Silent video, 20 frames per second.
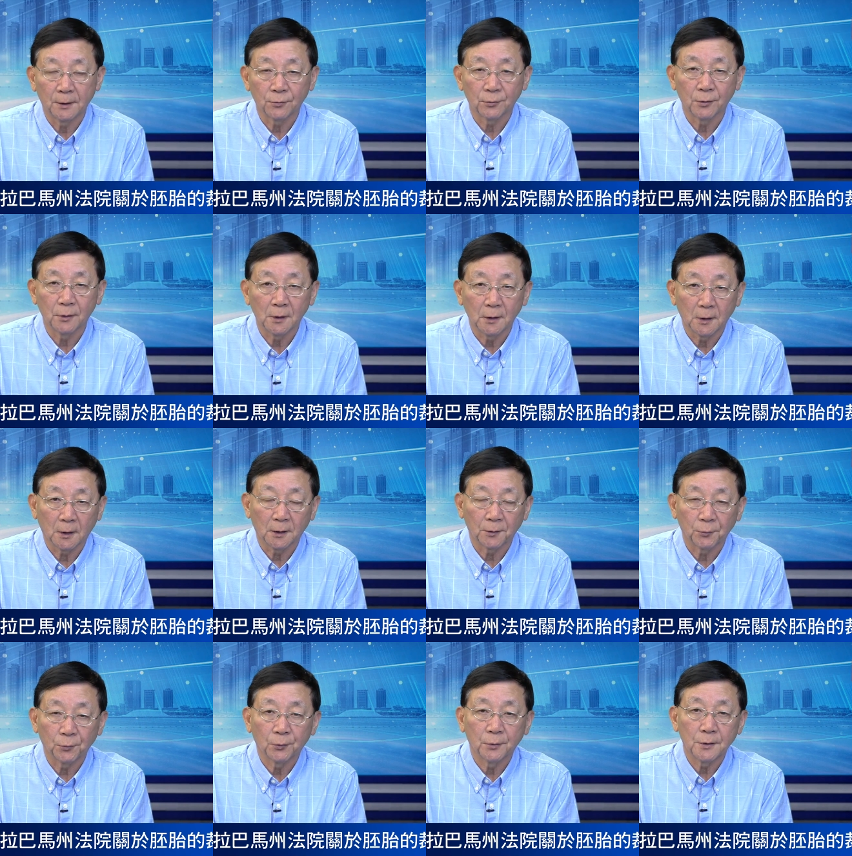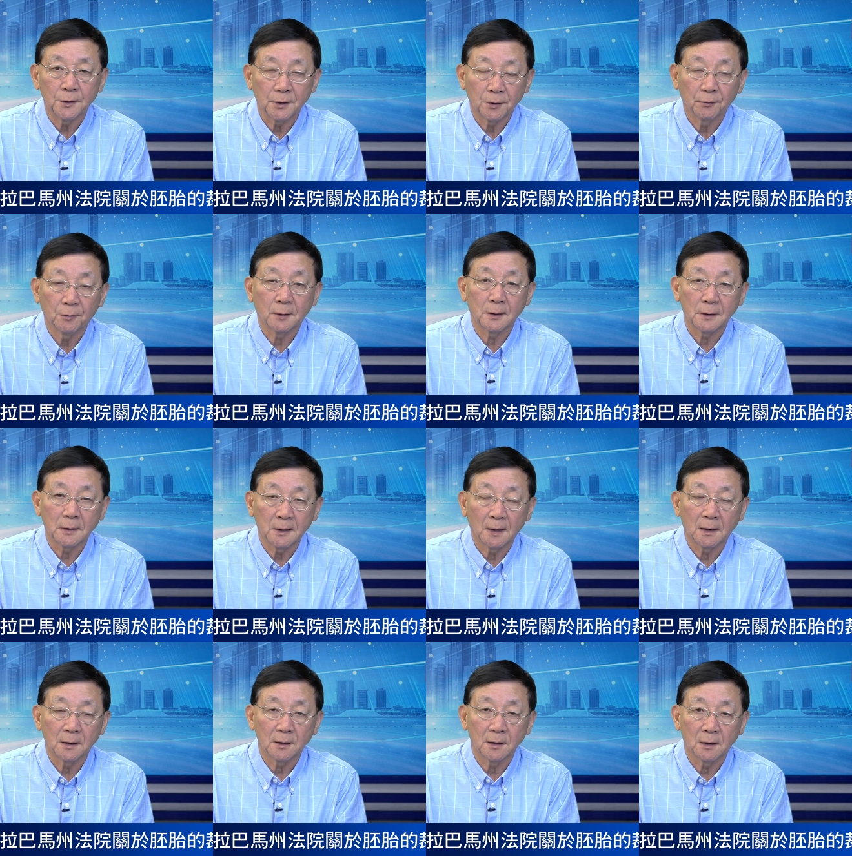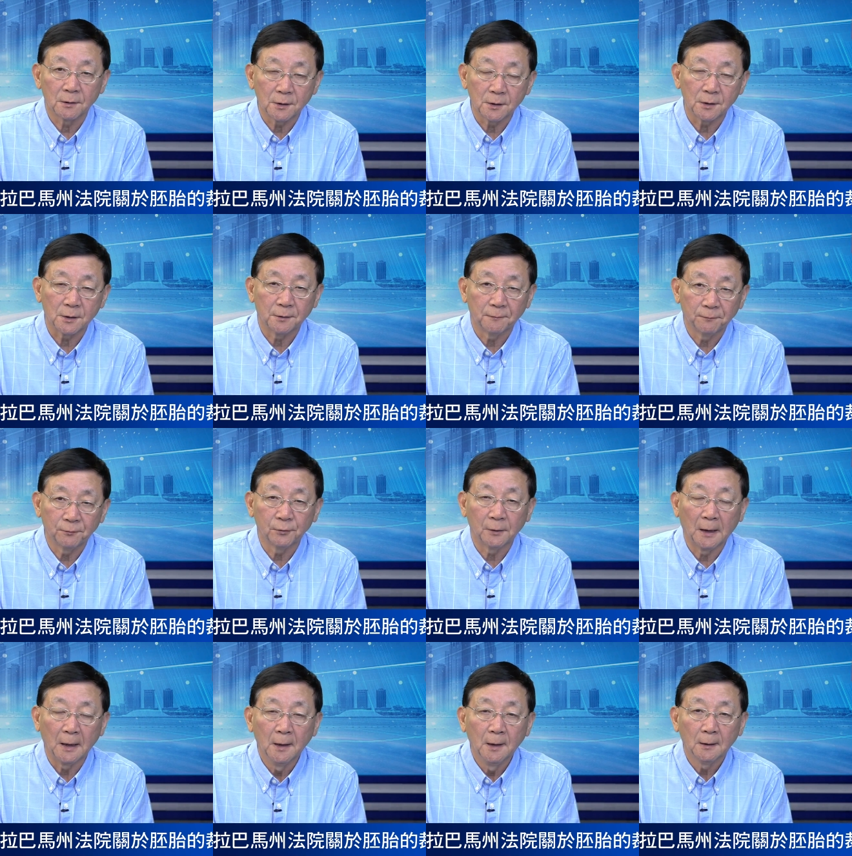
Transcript: 所以很多情况之下是要自己付的。